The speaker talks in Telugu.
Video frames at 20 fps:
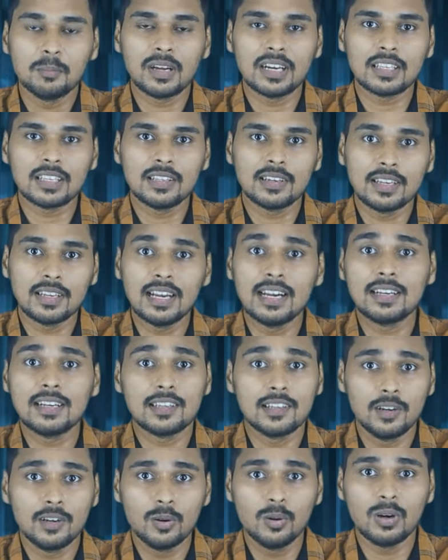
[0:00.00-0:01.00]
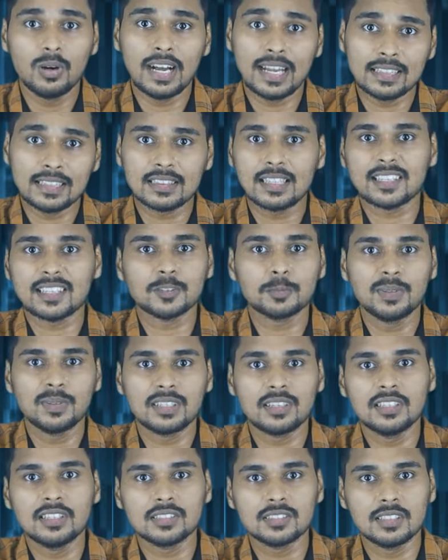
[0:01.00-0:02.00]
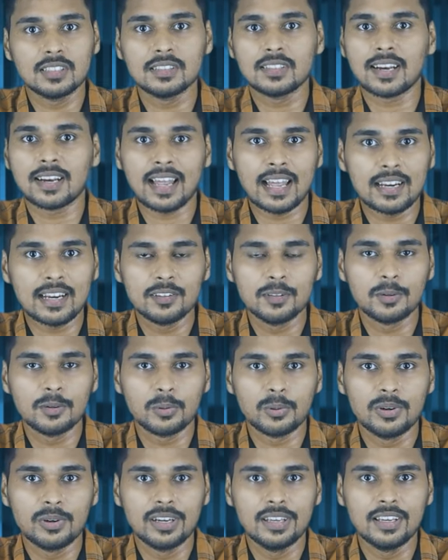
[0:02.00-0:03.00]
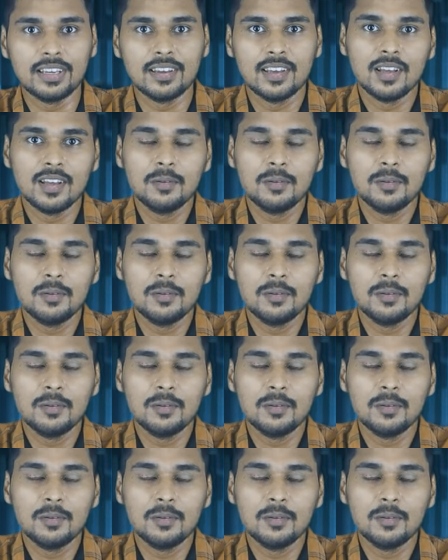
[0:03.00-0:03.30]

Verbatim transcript: మనకి రియాలిటీలో అంత ఎక్స్పెక్టేషన్ అంత రాలేదనుకోండి